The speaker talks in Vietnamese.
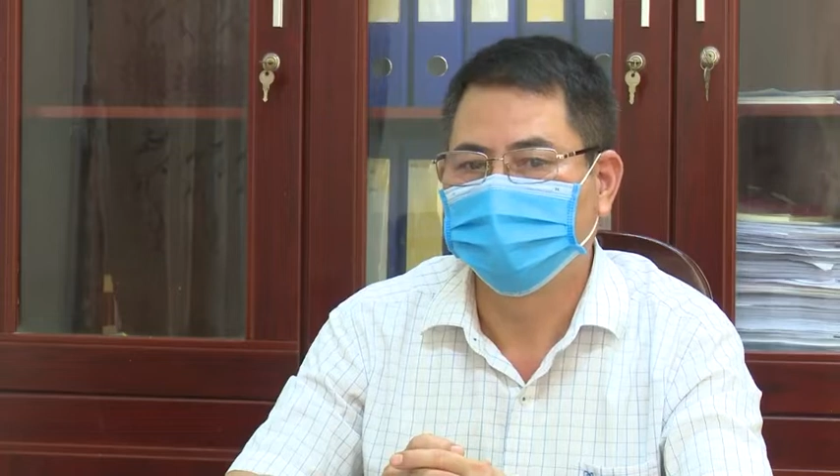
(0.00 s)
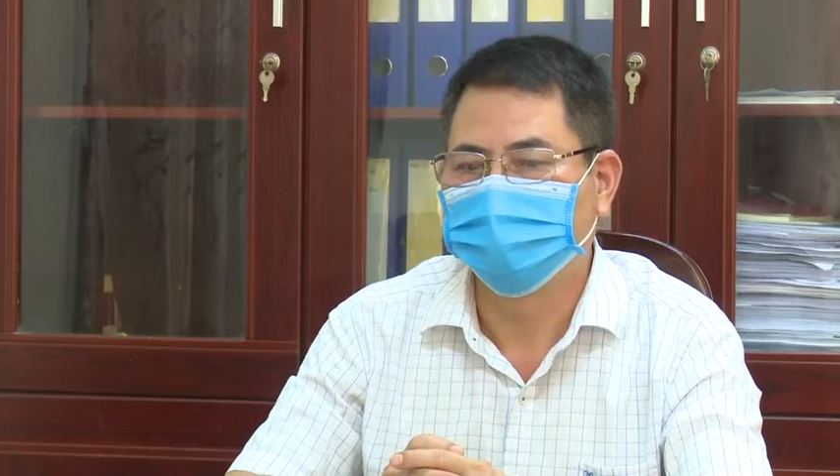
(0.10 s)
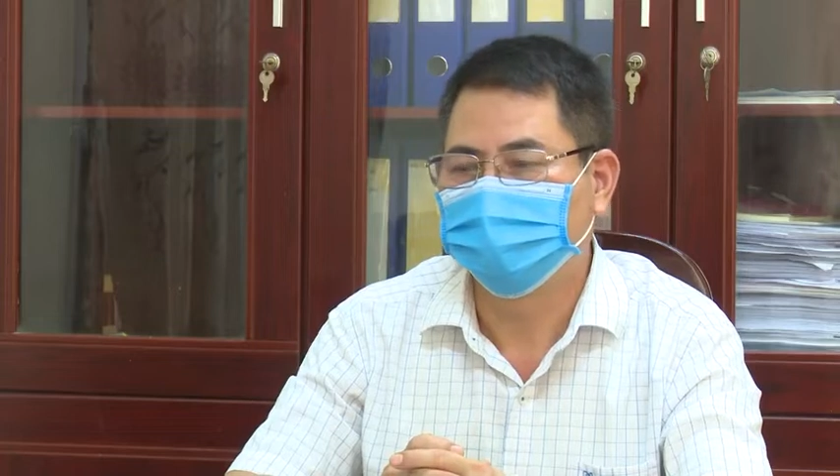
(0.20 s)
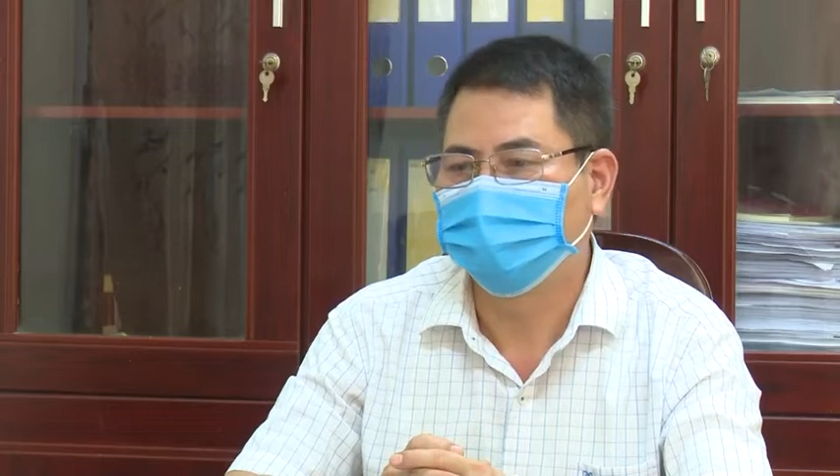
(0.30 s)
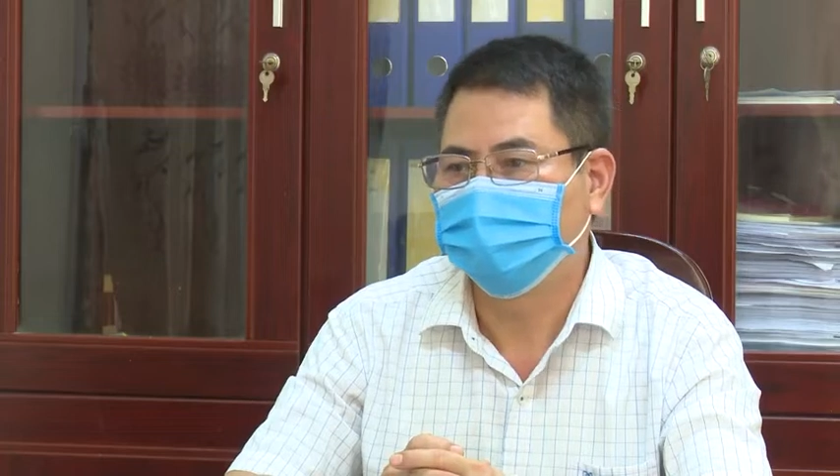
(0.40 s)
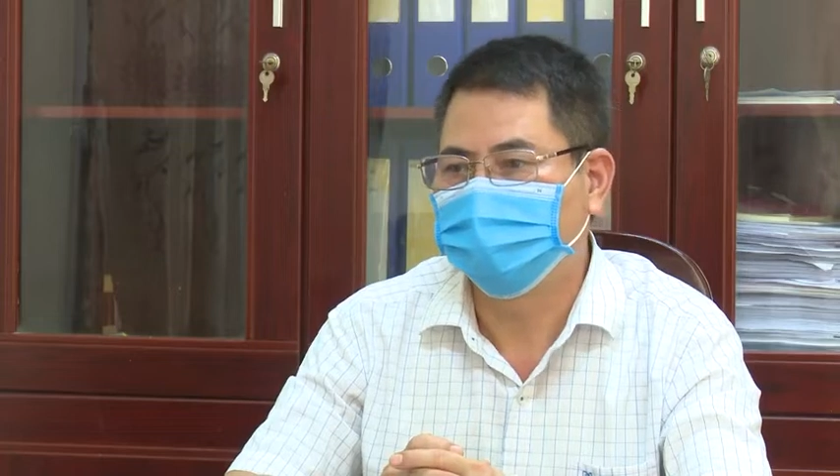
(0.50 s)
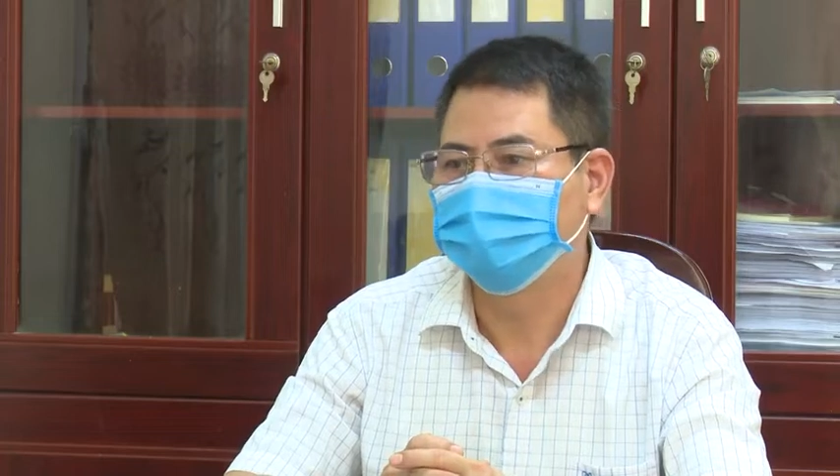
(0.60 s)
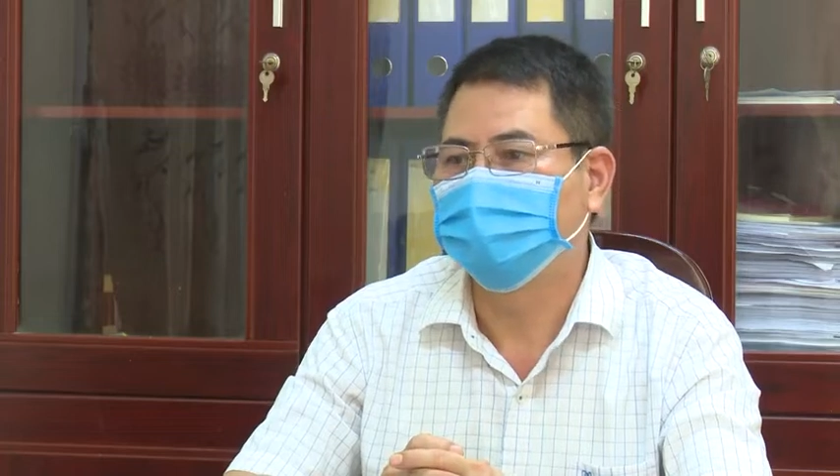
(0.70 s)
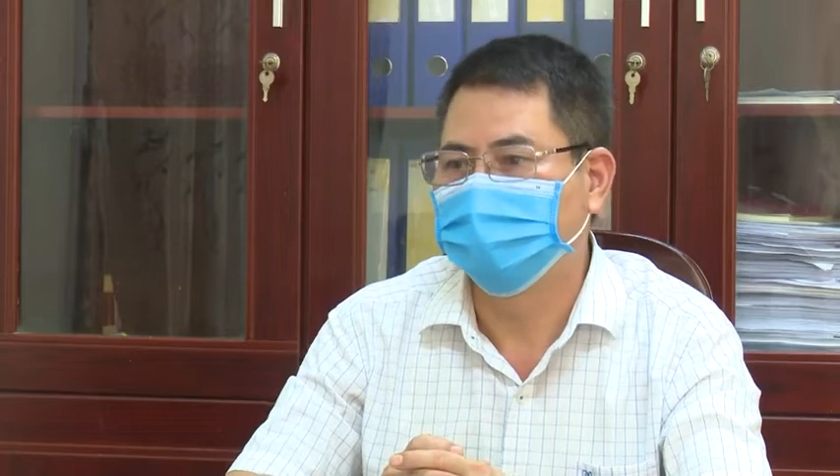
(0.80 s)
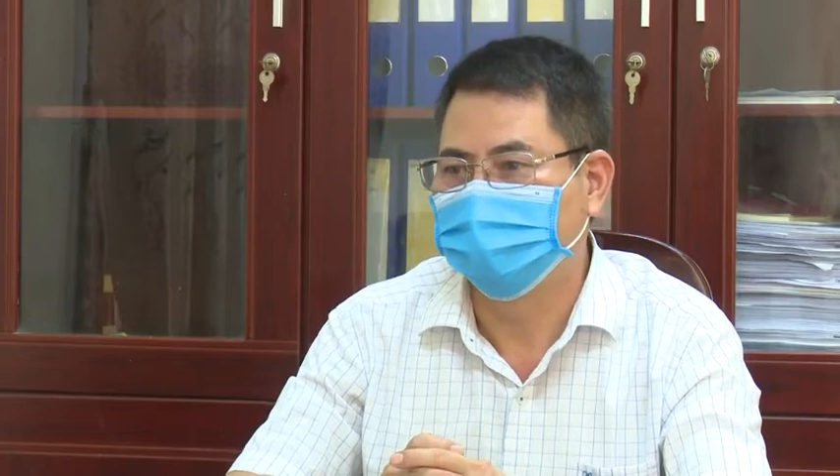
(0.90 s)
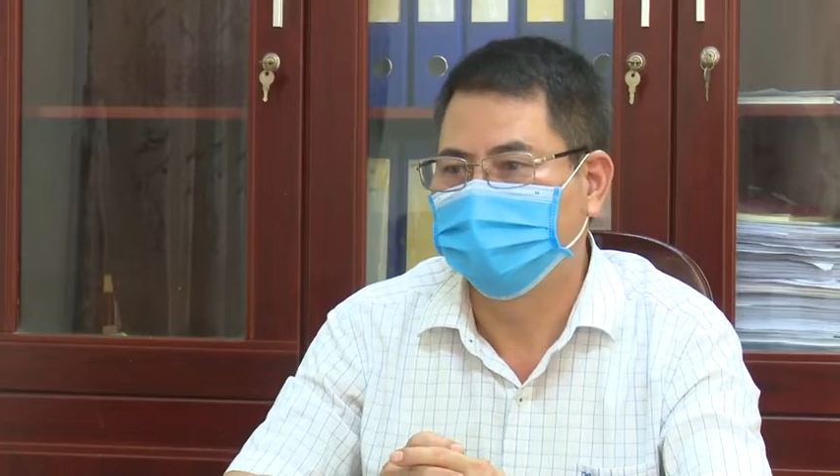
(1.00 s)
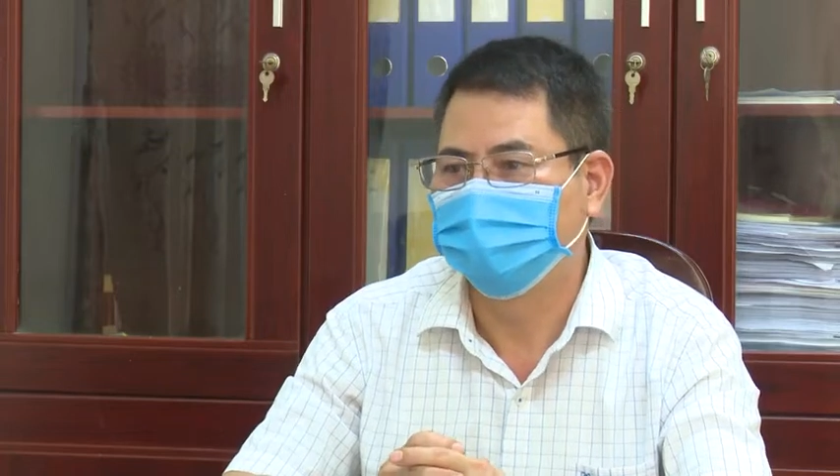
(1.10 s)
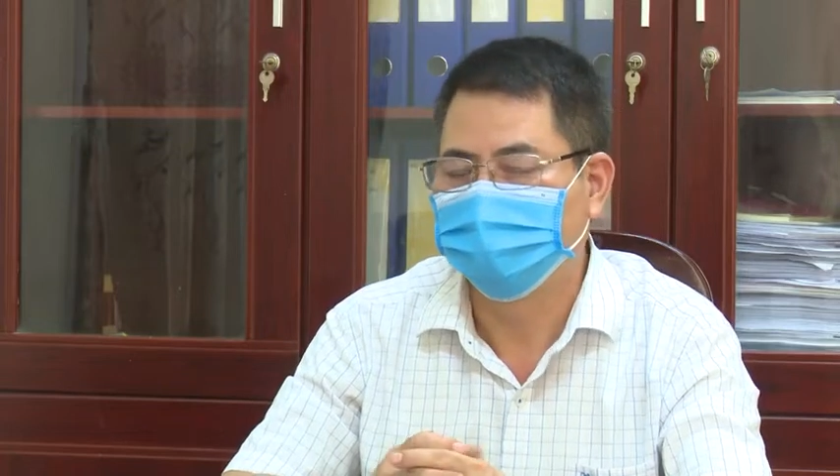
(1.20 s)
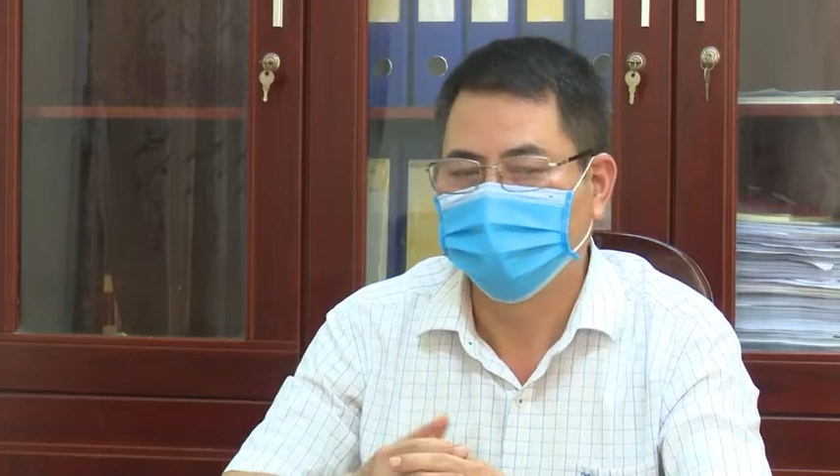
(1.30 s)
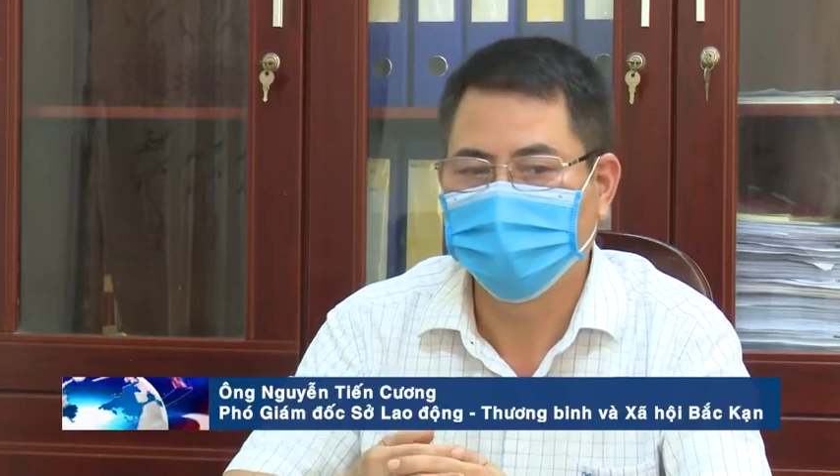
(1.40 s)
của pháp luật bảo hiểm
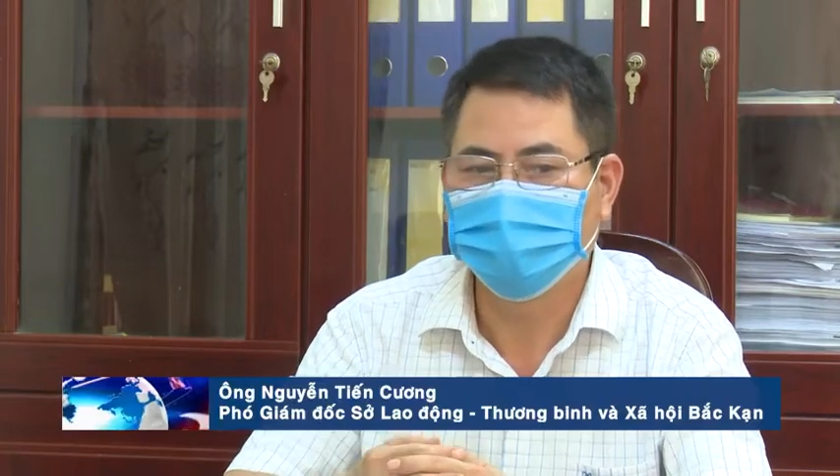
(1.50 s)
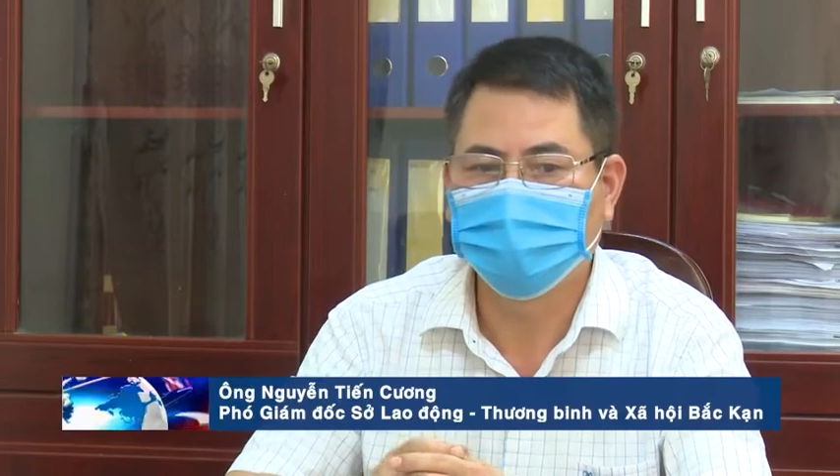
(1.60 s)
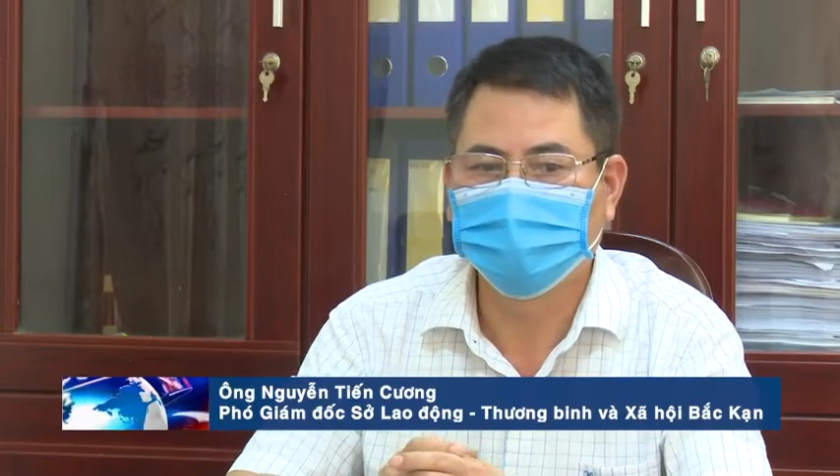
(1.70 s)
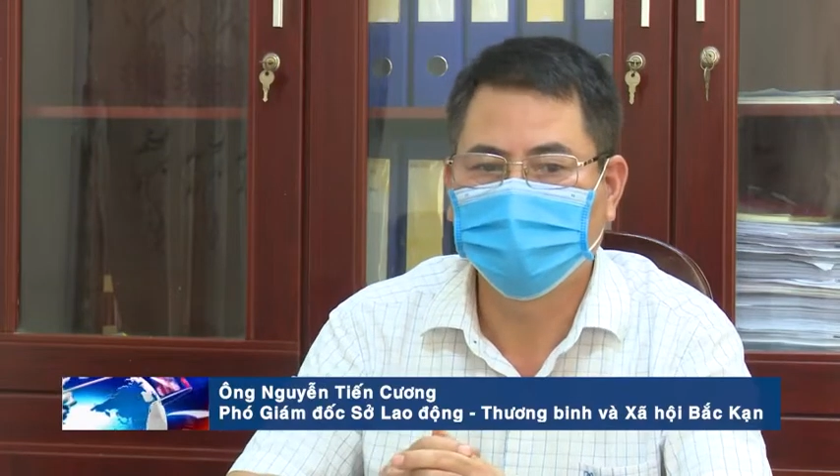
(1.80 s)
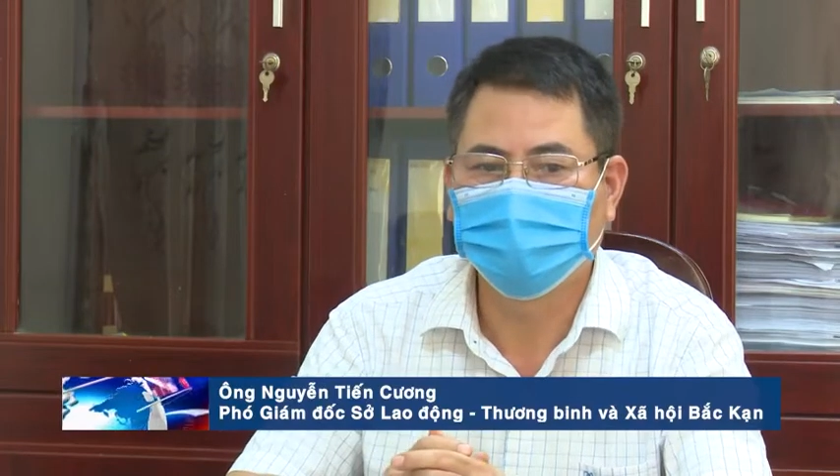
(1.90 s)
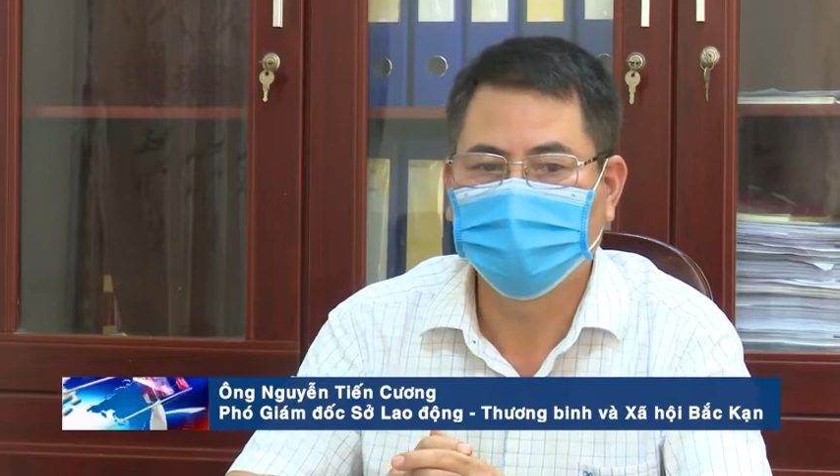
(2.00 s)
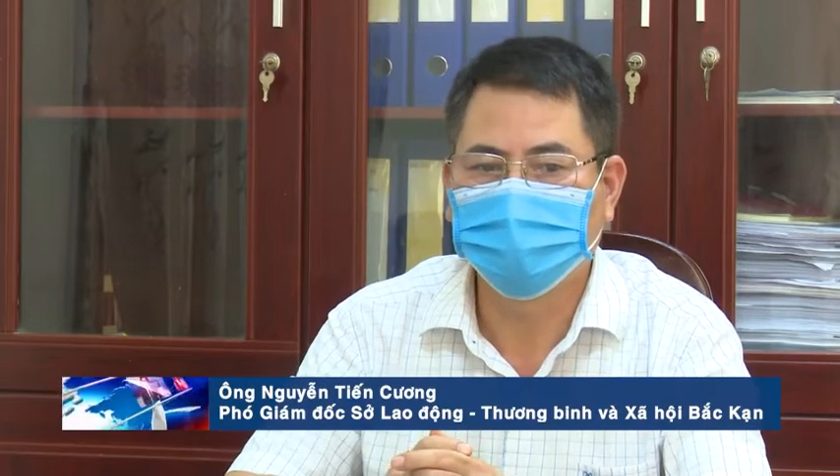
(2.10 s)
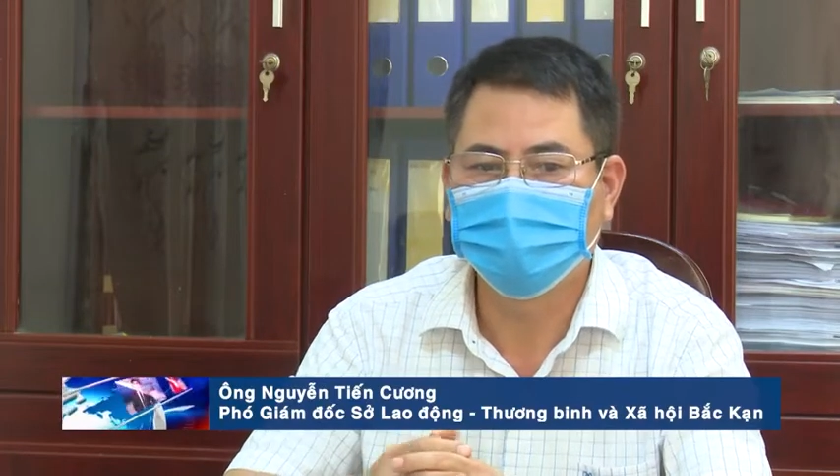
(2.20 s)
thì trong đó